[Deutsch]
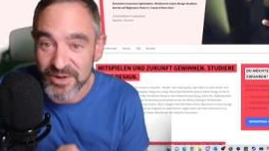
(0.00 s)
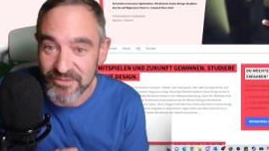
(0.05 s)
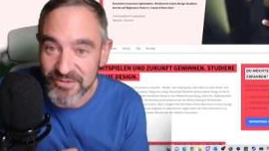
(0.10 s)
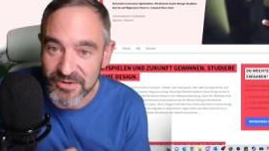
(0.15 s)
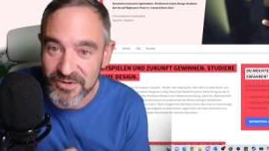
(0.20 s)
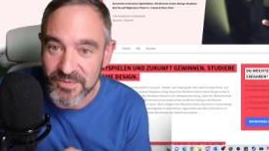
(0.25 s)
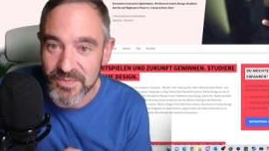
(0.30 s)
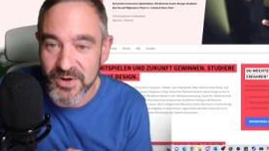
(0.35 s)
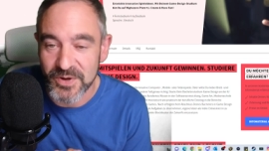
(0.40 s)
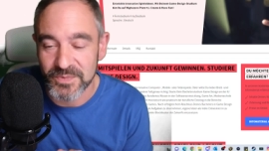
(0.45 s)

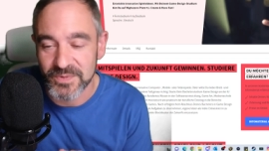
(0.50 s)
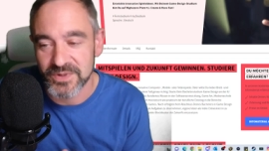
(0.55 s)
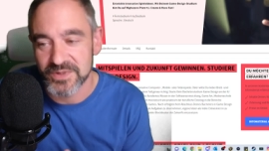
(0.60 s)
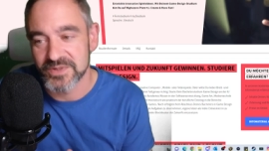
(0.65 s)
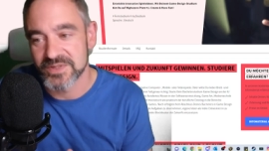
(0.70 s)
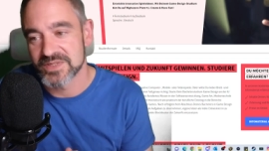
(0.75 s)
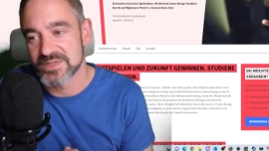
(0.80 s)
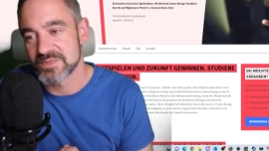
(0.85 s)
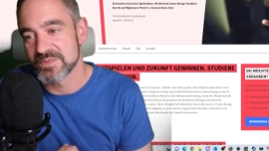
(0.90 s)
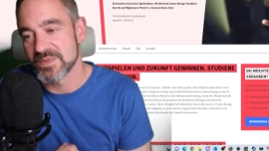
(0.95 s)
wir überhaupt
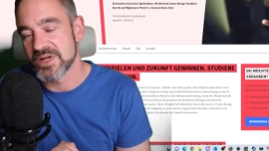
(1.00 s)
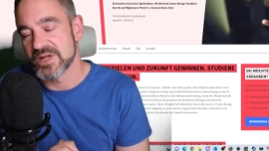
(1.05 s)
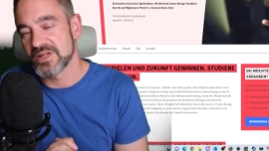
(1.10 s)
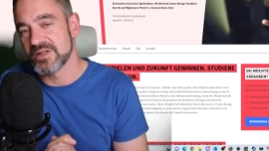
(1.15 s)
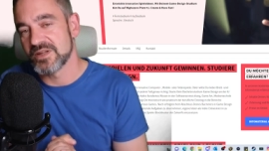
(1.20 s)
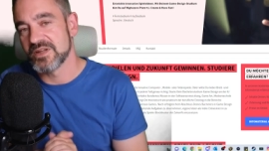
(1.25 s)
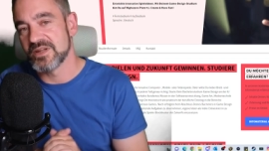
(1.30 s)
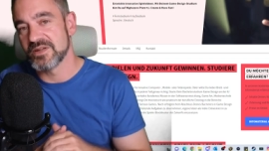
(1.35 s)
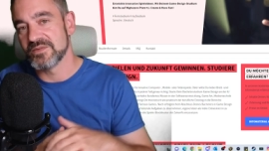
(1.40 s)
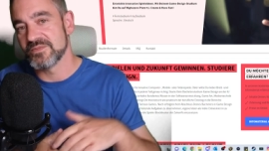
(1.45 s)
auch erstmal
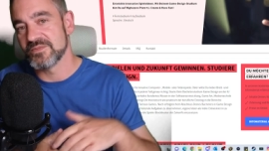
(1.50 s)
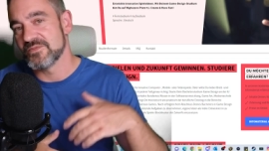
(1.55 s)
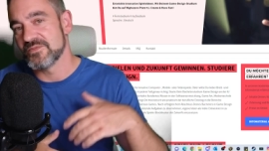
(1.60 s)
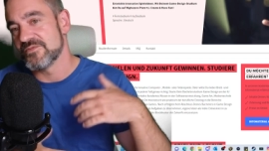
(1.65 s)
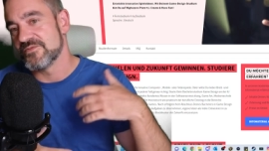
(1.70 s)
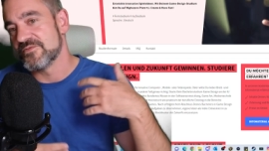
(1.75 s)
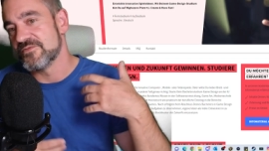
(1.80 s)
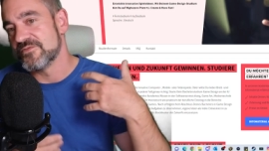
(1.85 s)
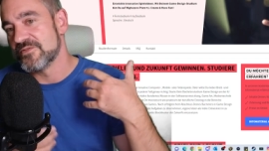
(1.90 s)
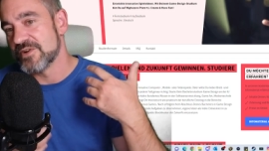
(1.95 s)
an,
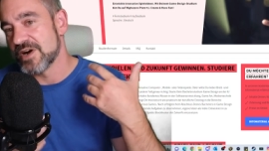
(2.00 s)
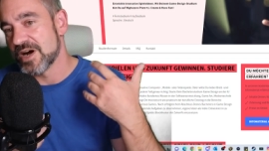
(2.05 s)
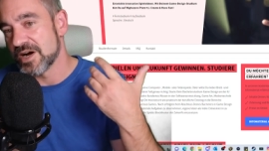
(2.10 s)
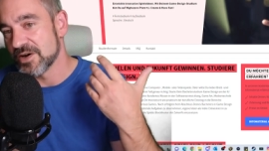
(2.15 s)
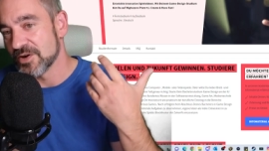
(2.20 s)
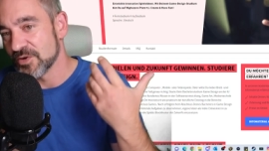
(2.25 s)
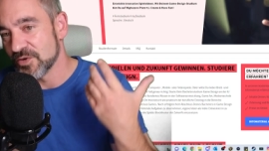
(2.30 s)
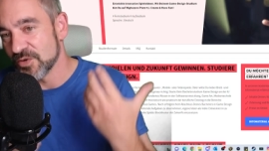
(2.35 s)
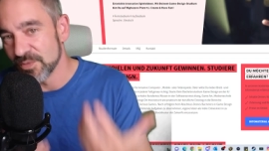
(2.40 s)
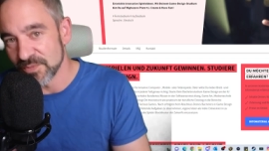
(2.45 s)

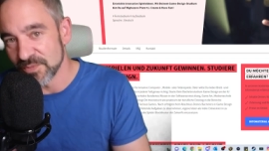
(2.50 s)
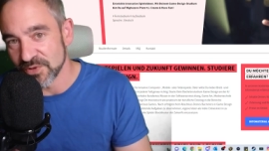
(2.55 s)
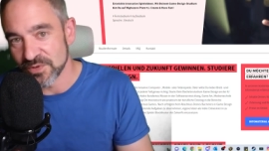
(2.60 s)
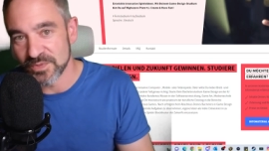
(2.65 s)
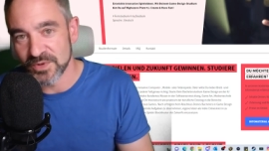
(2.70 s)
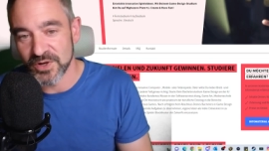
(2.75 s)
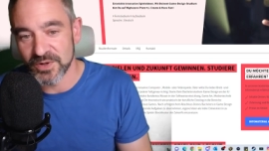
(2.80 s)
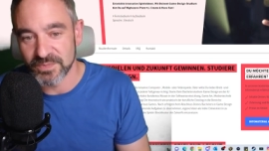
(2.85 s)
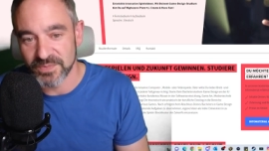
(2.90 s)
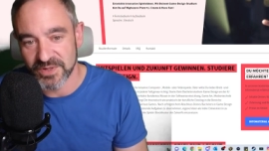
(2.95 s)
warum ich
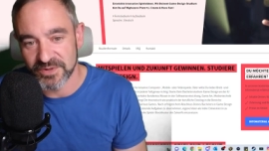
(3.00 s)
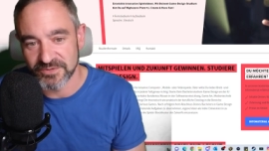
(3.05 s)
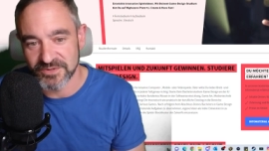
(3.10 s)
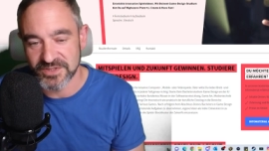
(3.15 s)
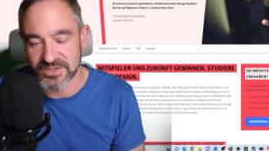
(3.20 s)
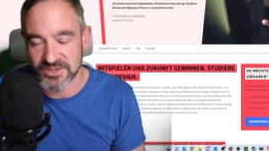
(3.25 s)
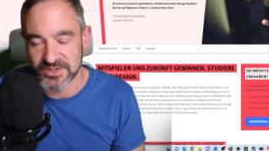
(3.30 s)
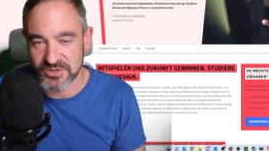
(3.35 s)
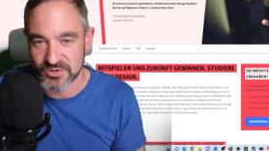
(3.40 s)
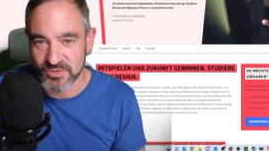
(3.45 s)
überhaupt auf
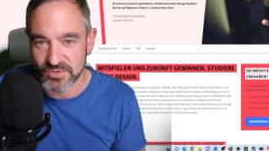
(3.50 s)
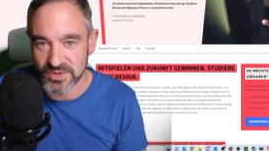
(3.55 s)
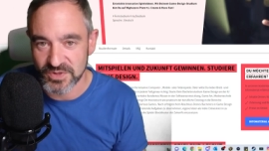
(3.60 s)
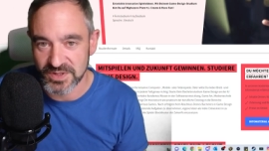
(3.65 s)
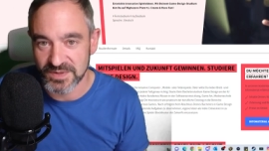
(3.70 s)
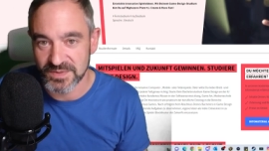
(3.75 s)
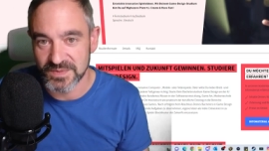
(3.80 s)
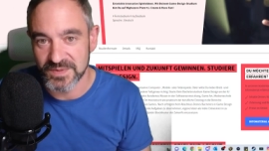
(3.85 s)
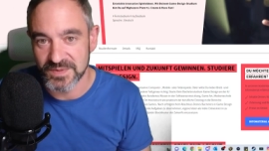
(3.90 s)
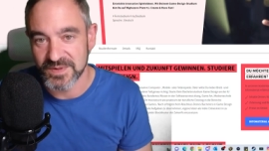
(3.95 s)
dieses
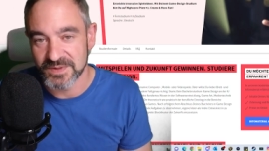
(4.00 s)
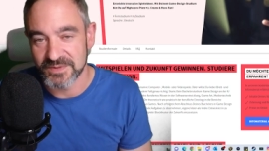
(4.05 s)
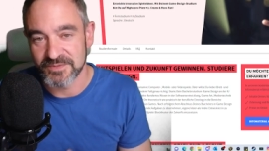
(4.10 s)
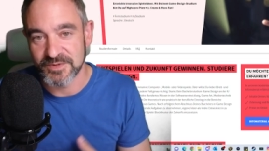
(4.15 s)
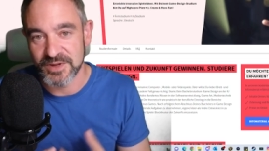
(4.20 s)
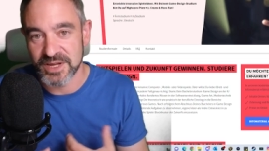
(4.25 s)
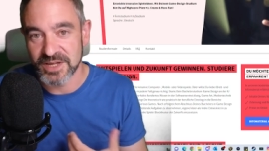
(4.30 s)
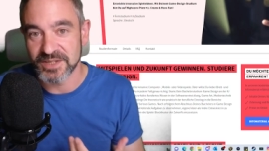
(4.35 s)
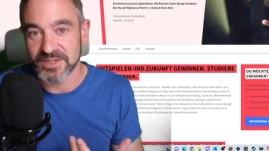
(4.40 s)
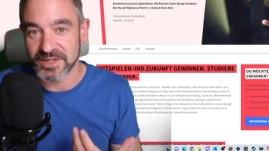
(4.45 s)

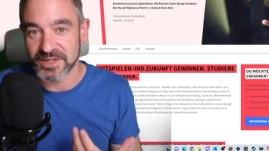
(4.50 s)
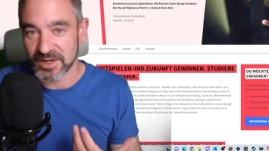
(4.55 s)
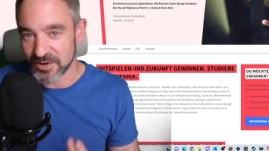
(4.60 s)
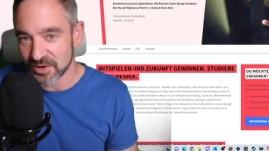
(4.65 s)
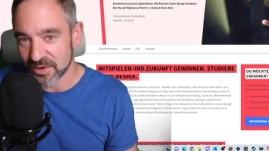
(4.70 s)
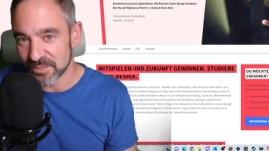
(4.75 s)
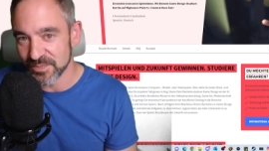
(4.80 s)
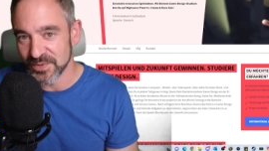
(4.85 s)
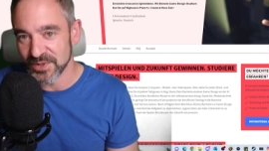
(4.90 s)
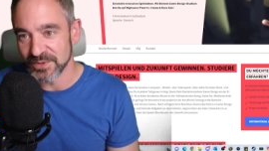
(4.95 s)
Studienfeld
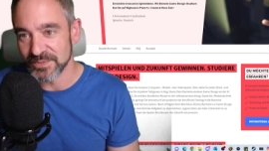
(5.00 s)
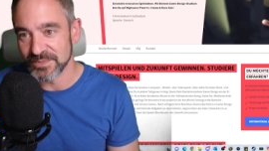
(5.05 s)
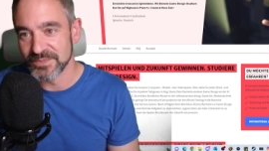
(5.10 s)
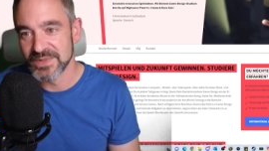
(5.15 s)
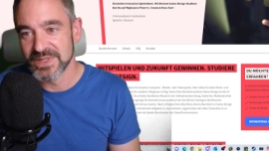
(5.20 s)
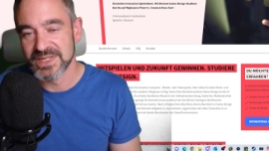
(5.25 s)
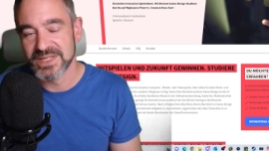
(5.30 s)
gekommen bin.